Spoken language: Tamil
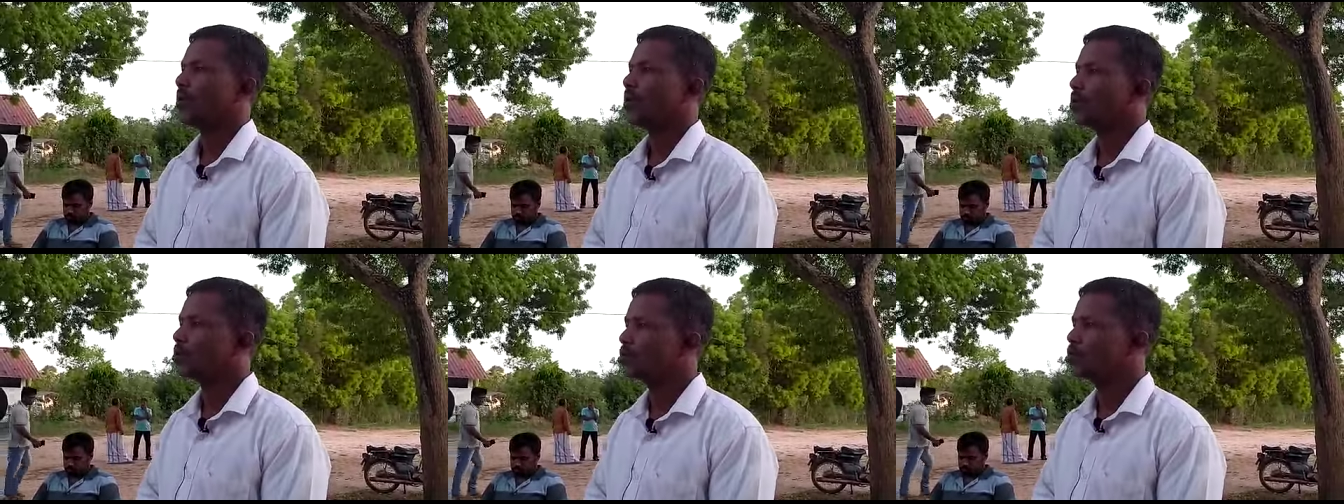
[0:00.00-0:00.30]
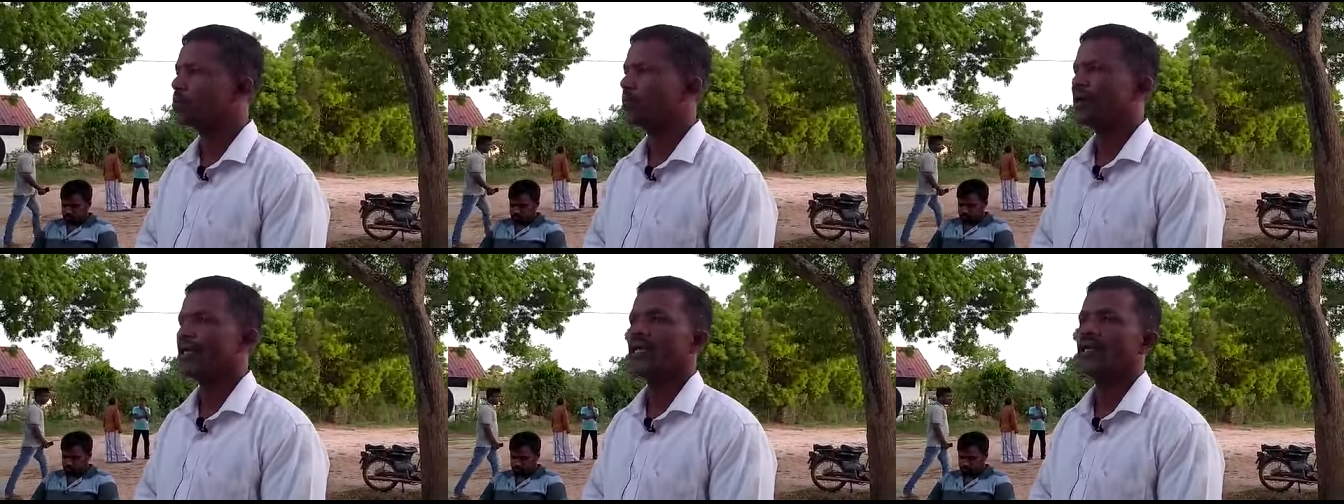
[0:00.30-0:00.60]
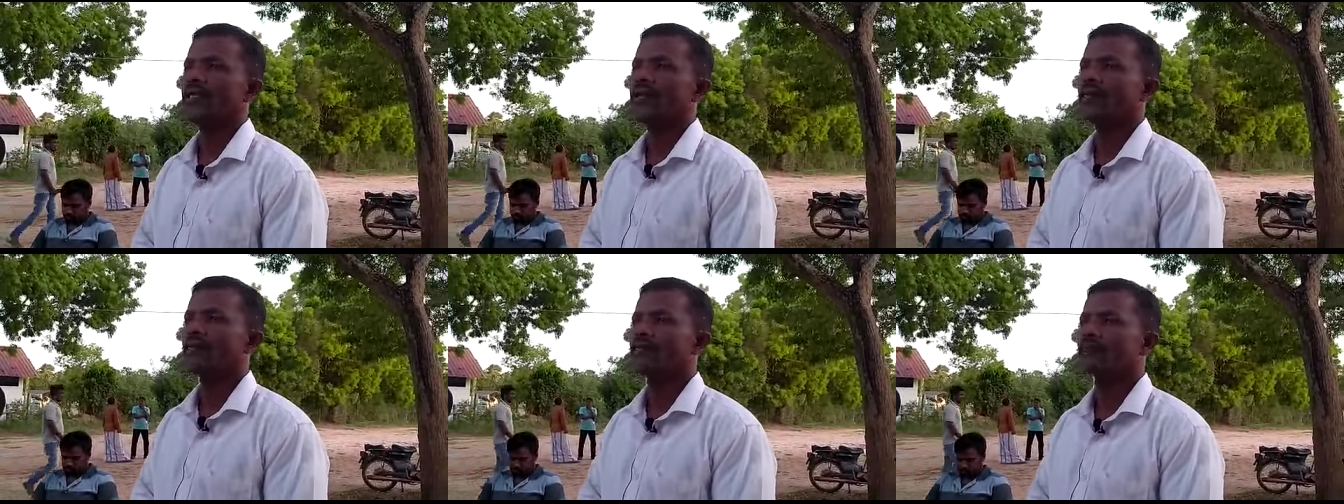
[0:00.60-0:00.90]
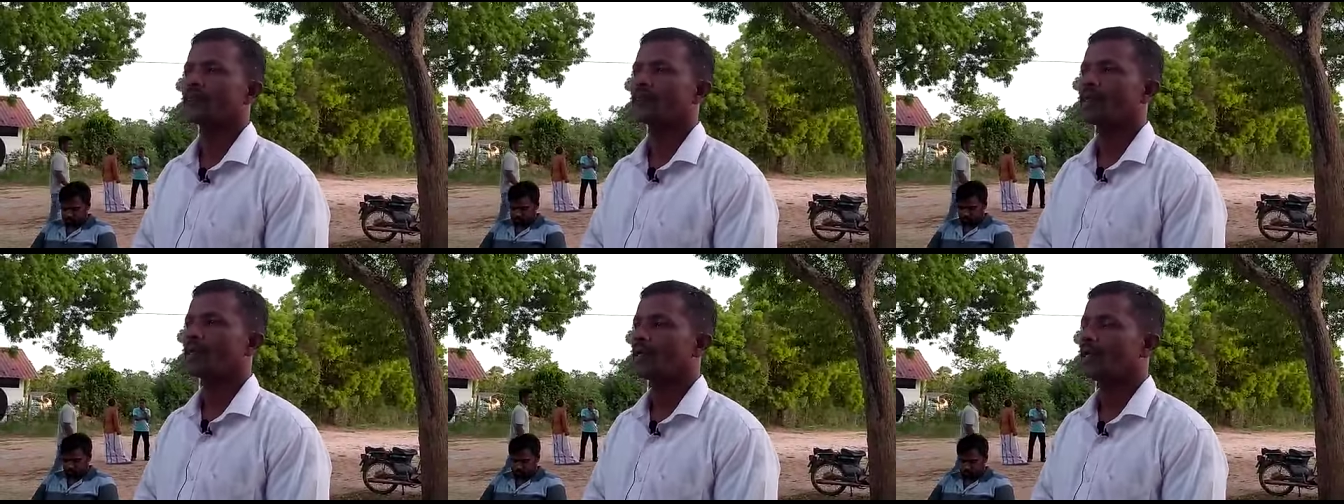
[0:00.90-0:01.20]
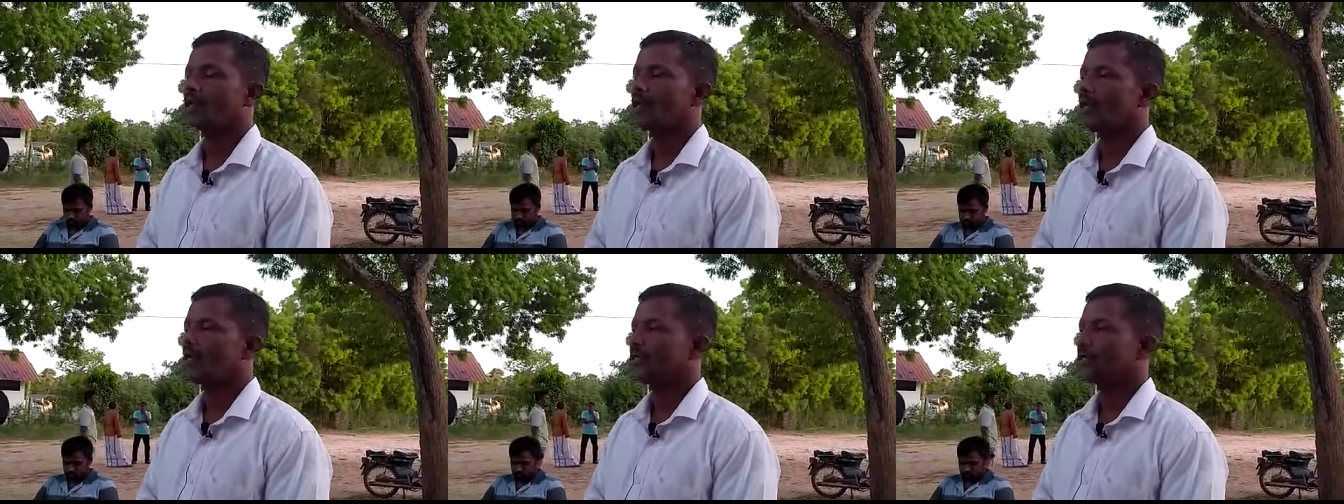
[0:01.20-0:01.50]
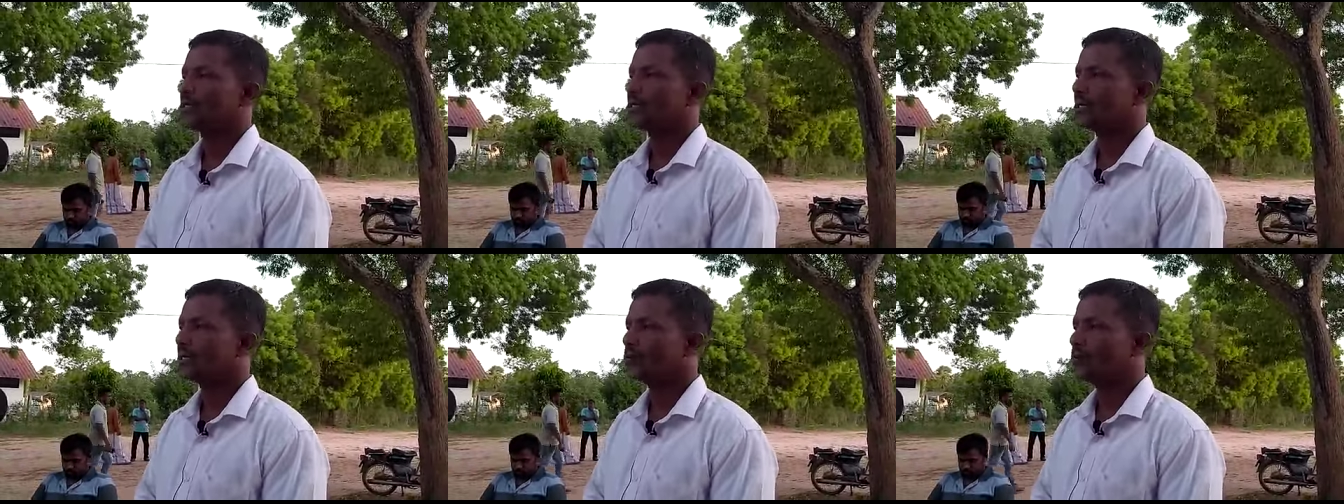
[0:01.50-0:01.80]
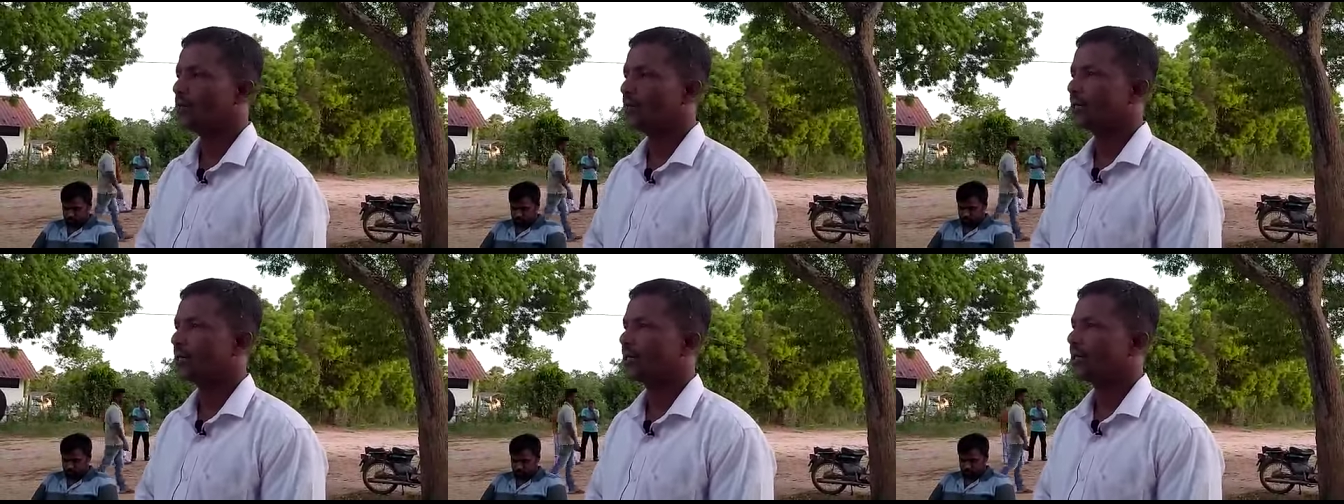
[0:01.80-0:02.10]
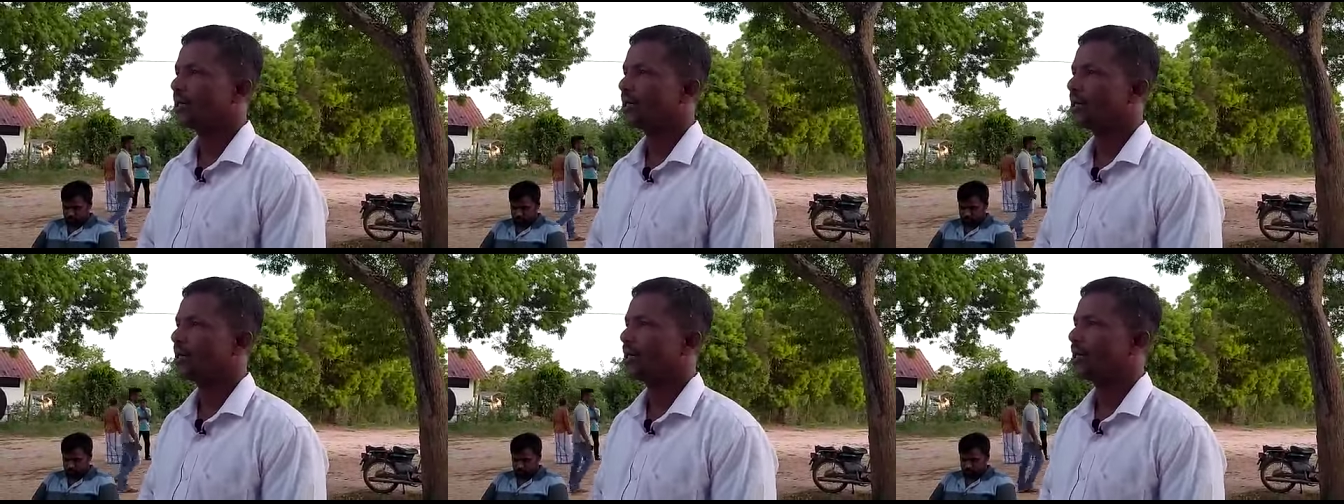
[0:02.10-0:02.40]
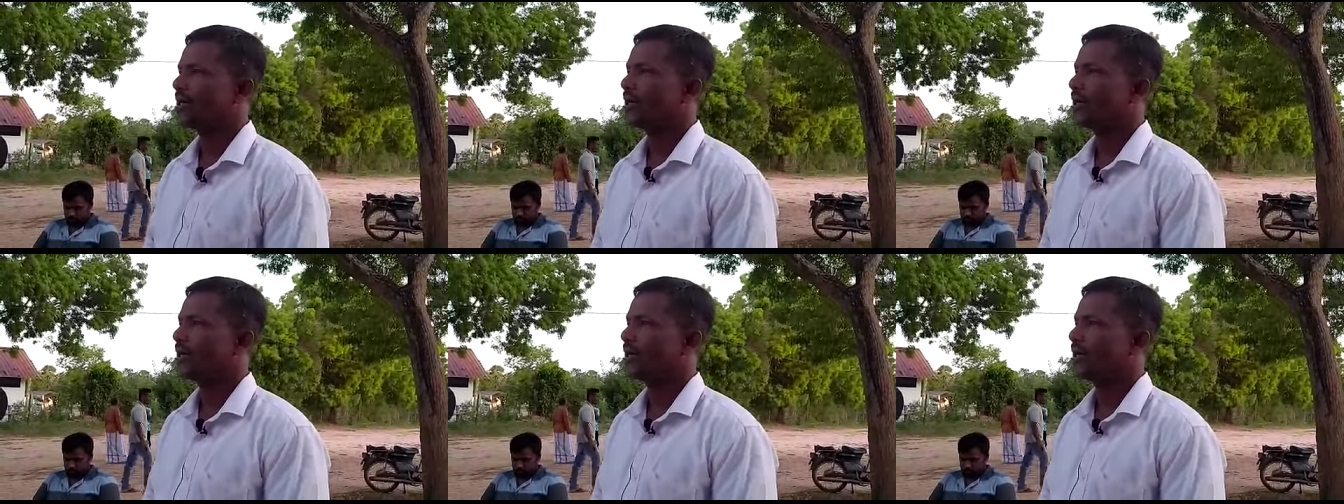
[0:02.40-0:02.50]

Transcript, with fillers: ஒற்றுமையை சீர்குலைக்கின்ற